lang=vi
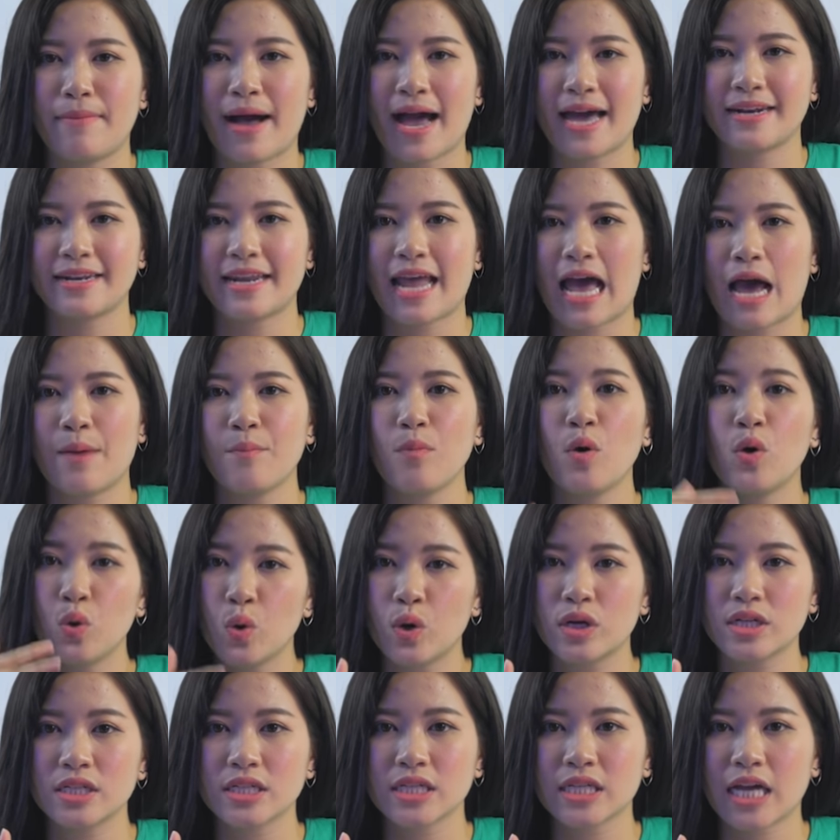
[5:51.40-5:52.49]
bạn đã mua
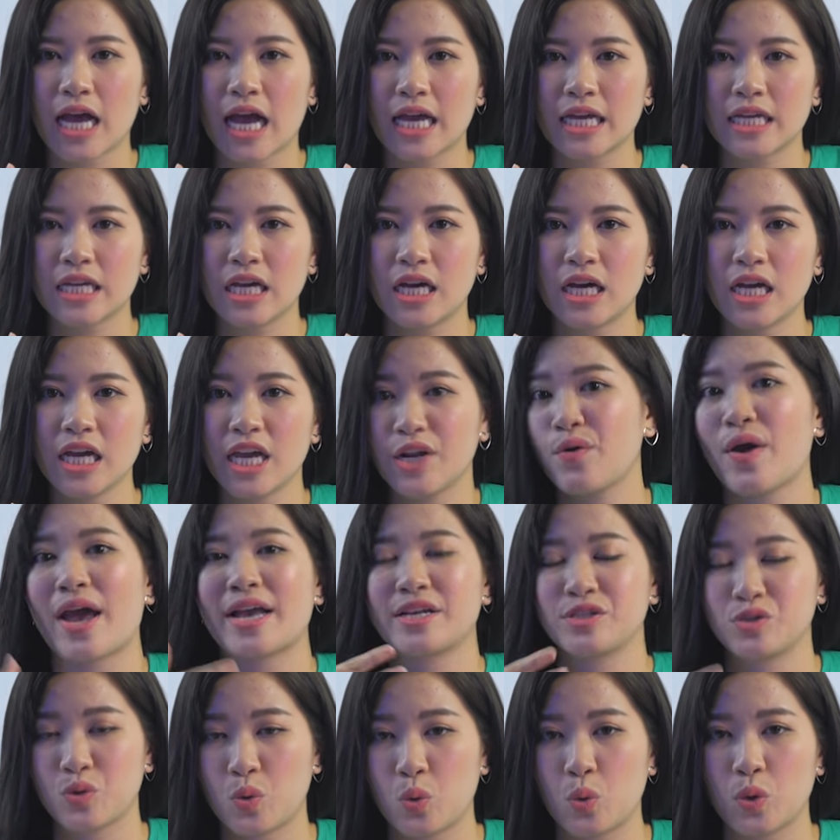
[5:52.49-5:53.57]
luôn cái hệ điều
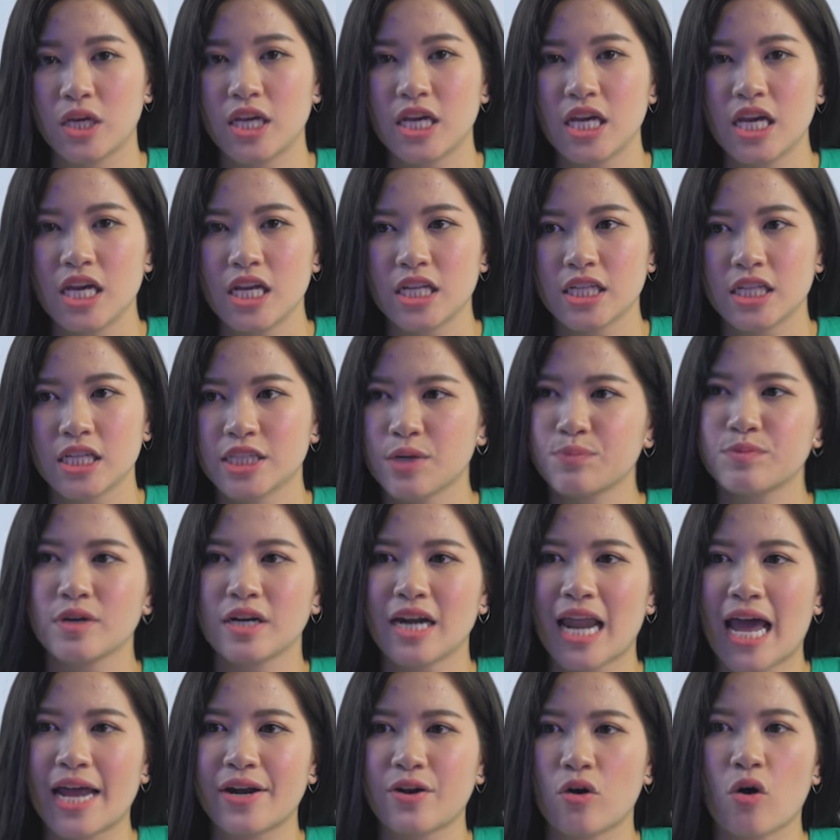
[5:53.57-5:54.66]
hành rồi thì trong tương
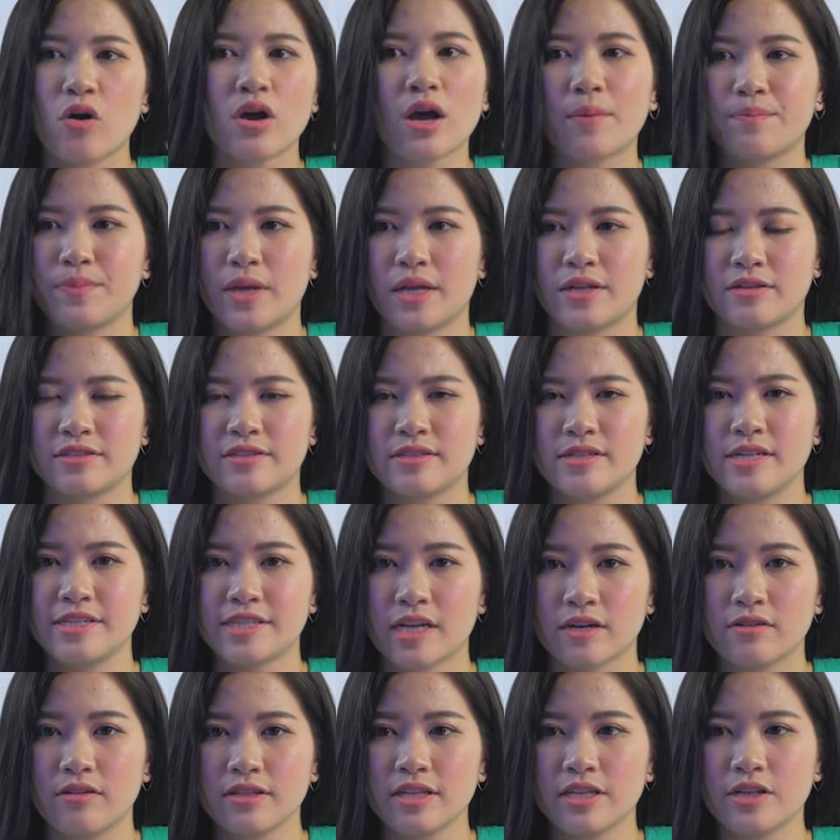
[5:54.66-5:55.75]
lai nó có cập nhật đi
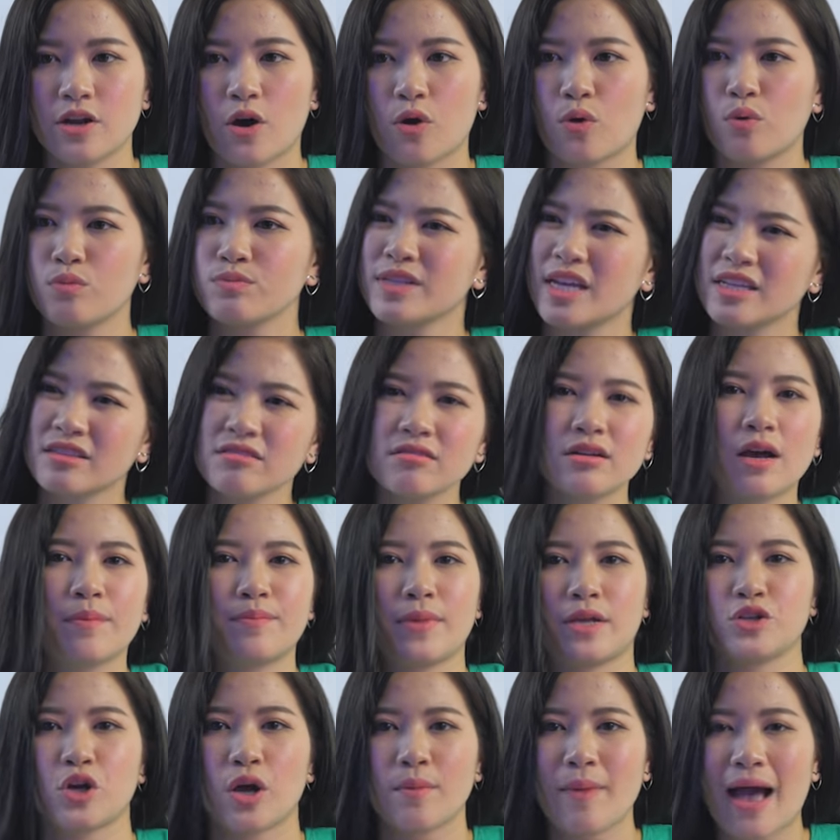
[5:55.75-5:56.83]
chăng nữa thì nó cũng sẽ tự cập
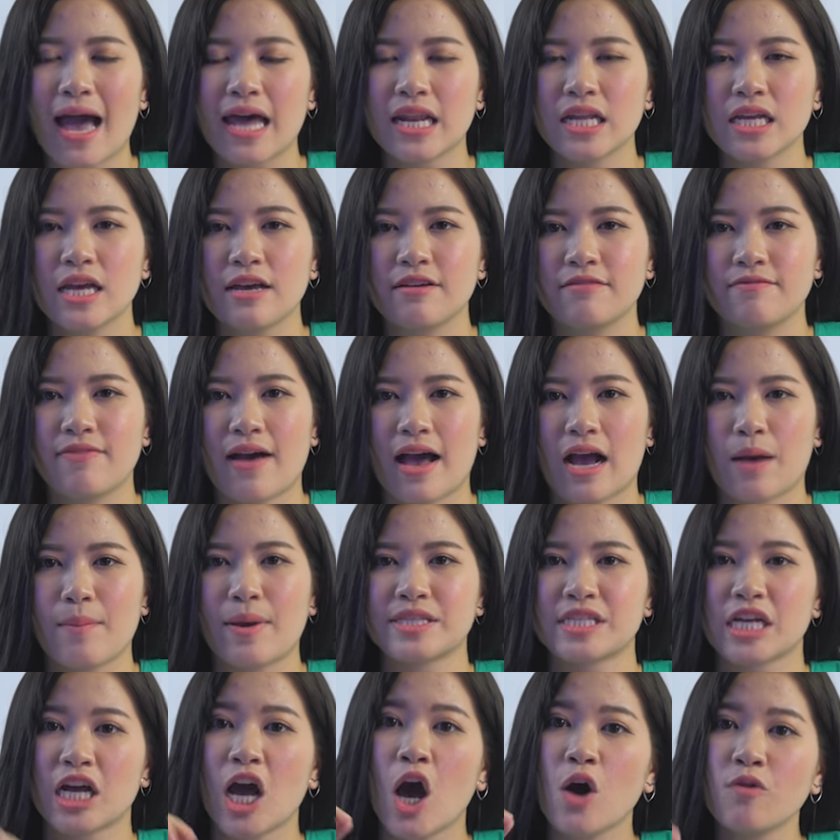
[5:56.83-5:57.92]
nhật cho các bạn và các
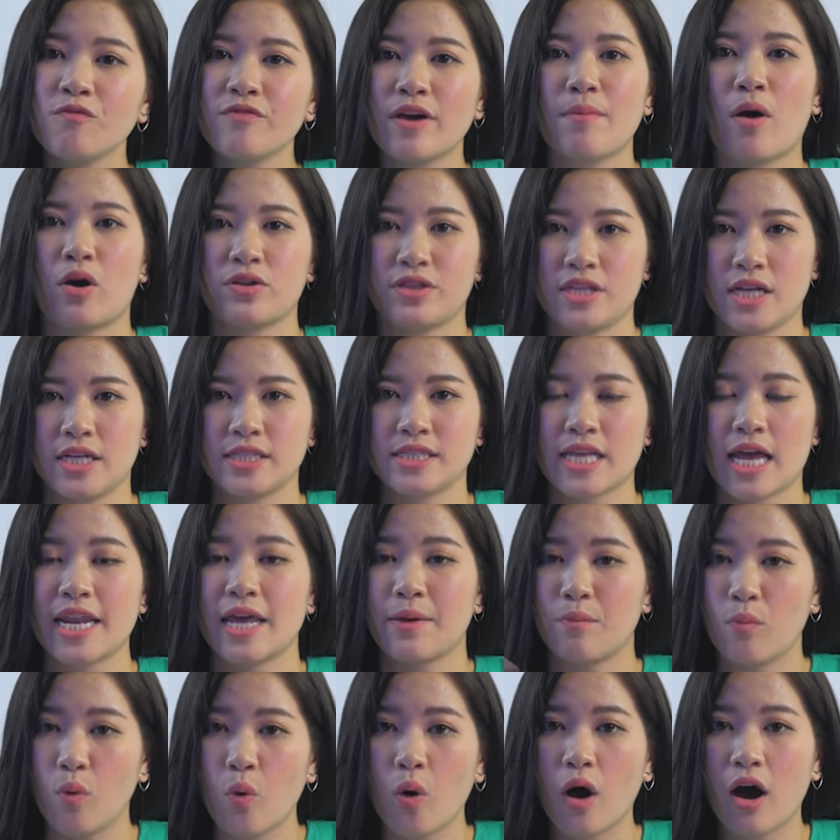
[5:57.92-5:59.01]
bạn sẽ không phải bỏ tiền ra để
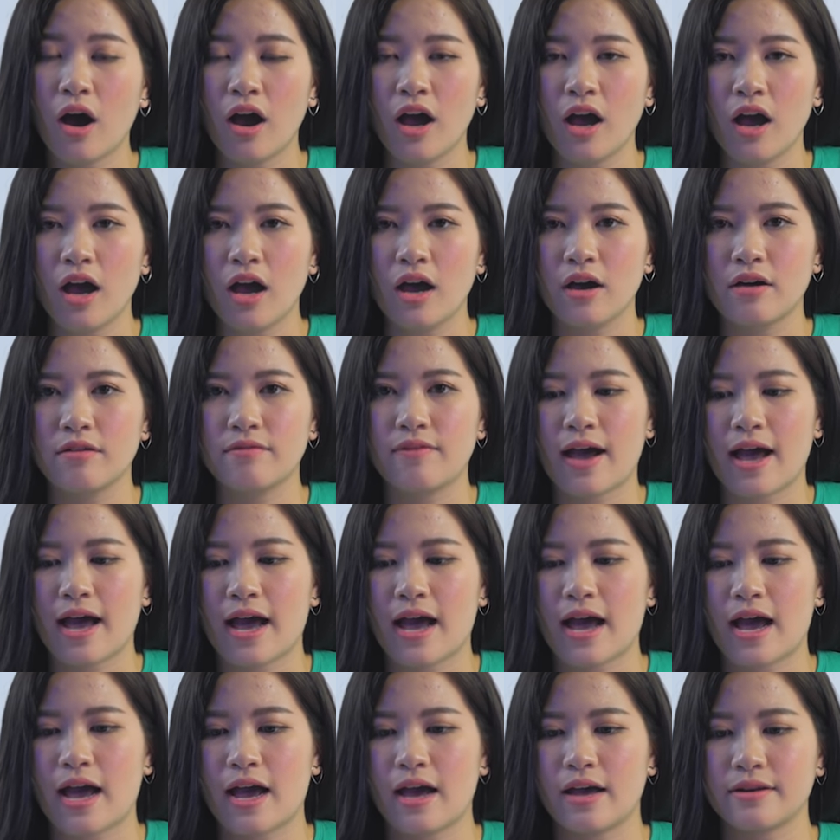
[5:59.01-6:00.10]
mua.
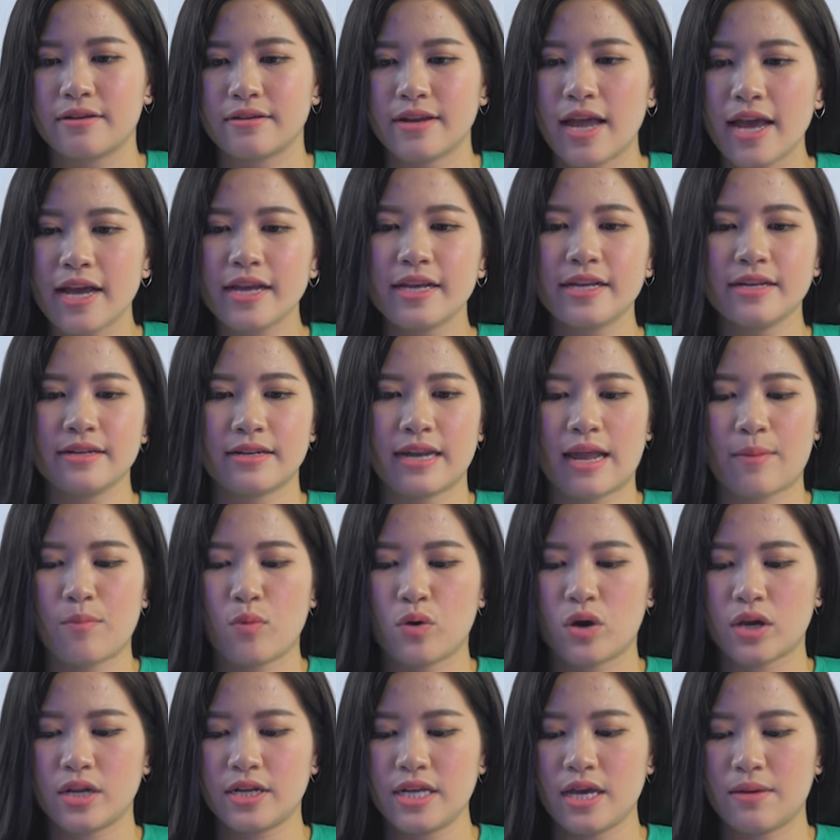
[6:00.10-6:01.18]
Và đây là
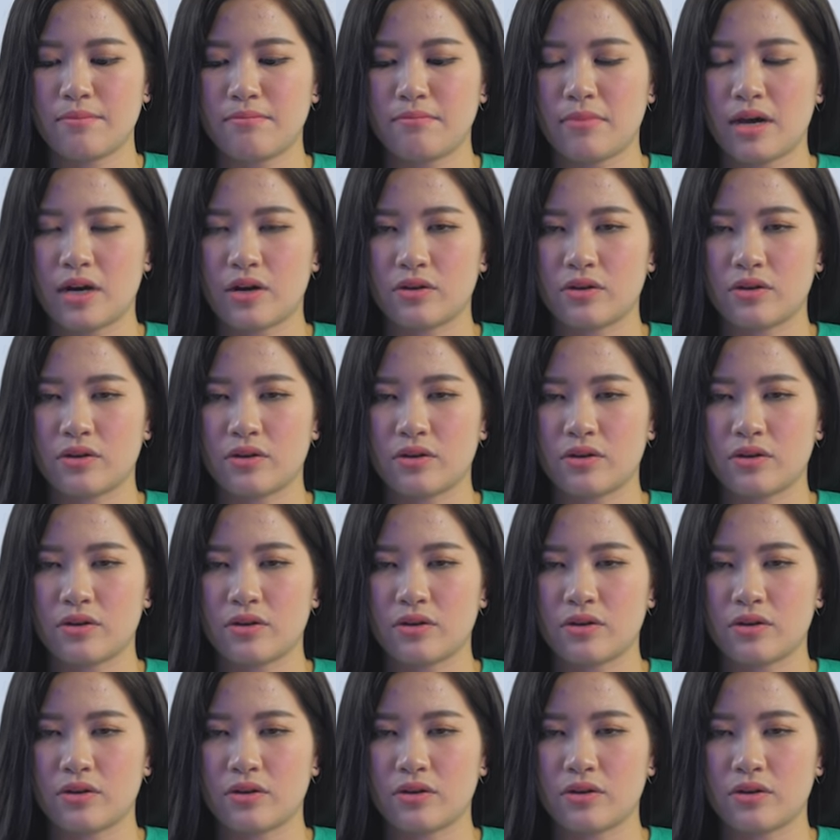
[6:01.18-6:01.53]
một cái điểm mà